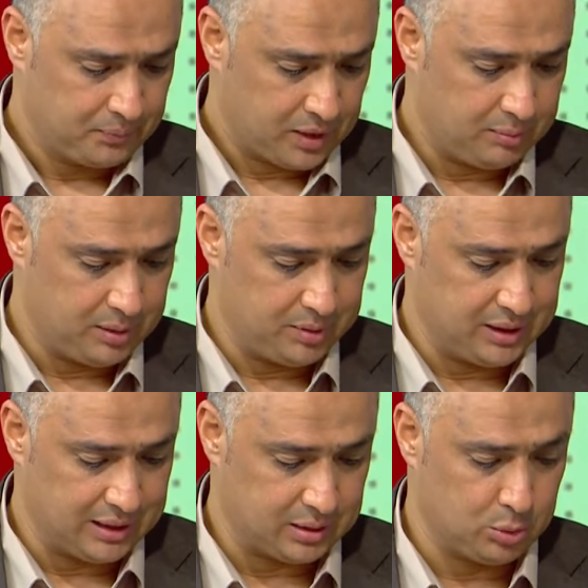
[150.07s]
من
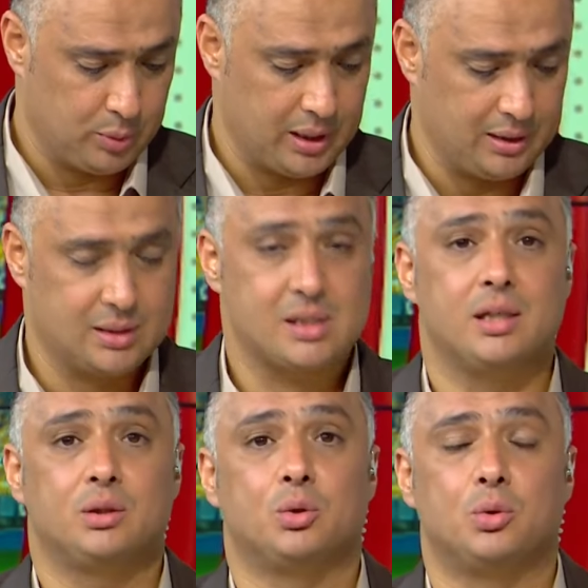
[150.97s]
بداية المباراة
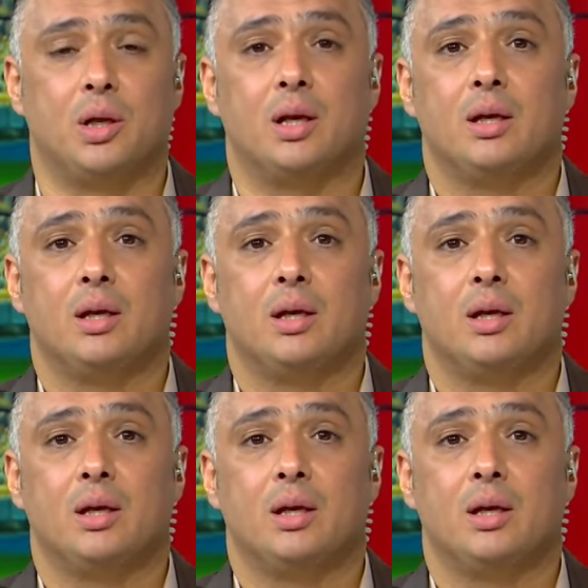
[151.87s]
لتسهيل دخول